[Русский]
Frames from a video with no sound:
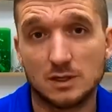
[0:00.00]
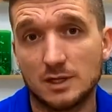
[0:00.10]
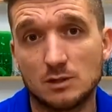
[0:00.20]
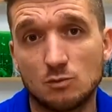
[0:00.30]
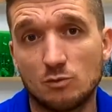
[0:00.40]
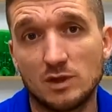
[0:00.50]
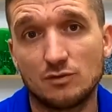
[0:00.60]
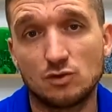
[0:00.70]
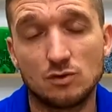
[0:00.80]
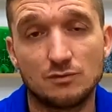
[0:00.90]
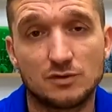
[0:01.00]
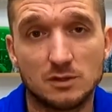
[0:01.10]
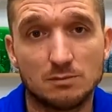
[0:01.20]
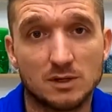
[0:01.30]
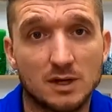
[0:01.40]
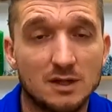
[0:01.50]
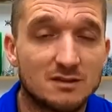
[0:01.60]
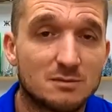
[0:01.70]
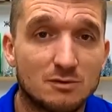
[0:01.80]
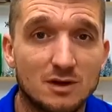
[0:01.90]
На этом у меня все. Всем пока.
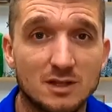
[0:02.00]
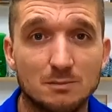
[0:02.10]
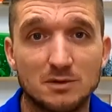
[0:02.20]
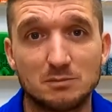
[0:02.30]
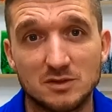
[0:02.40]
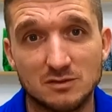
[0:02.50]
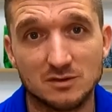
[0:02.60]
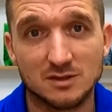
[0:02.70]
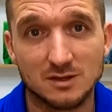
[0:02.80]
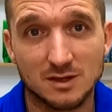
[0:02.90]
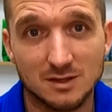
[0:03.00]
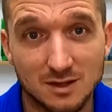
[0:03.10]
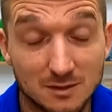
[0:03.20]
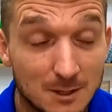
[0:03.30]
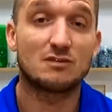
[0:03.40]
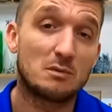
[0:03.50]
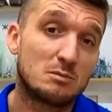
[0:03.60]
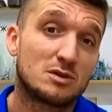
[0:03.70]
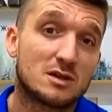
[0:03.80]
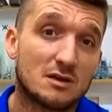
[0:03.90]
Не забывайте подписываться на канал. С
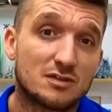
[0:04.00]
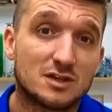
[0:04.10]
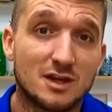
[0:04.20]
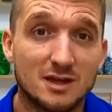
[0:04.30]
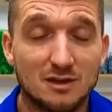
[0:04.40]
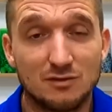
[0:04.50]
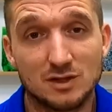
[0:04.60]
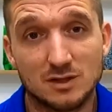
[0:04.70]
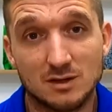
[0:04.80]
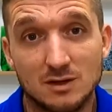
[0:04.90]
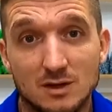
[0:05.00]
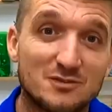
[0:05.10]
вами был, как всегда, я, Виктор.